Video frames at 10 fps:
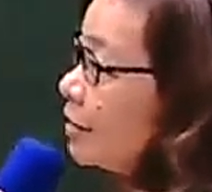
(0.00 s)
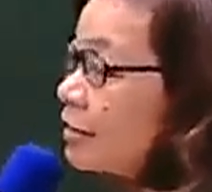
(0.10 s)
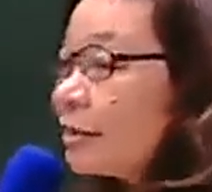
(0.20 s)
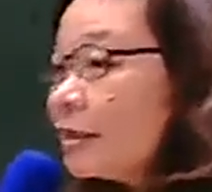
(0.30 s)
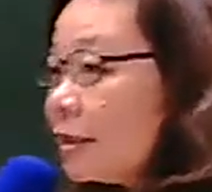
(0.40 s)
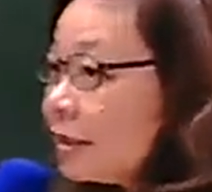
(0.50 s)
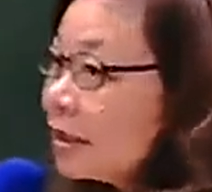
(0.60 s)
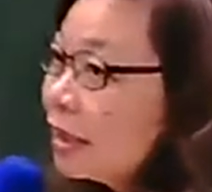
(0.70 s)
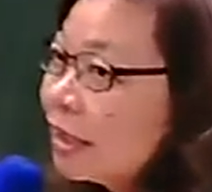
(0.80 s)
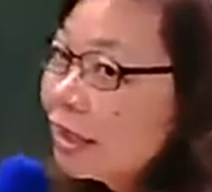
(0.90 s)
这里
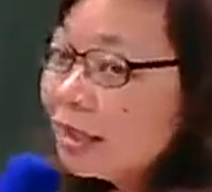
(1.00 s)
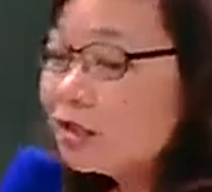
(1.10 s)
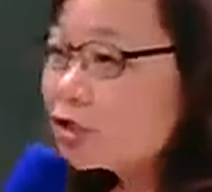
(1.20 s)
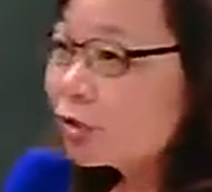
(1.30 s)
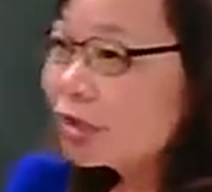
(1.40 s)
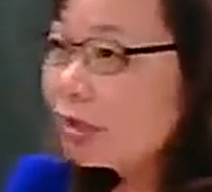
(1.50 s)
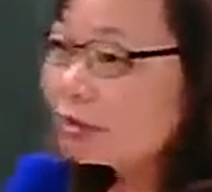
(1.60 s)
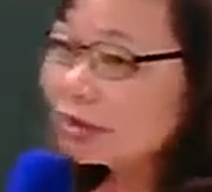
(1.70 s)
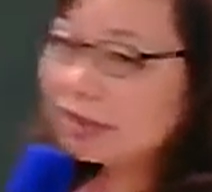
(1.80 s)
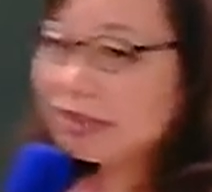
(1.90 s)
很重要
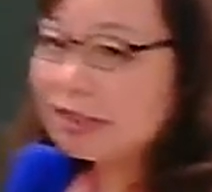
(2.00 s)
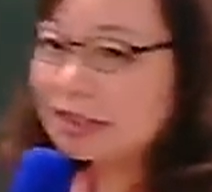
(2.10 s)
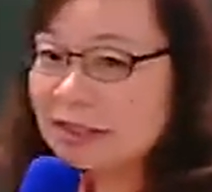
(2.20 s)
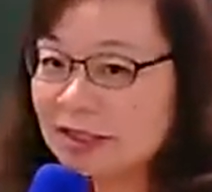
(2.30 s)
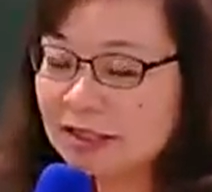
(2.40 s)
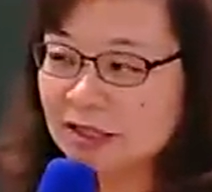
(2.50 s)
的一个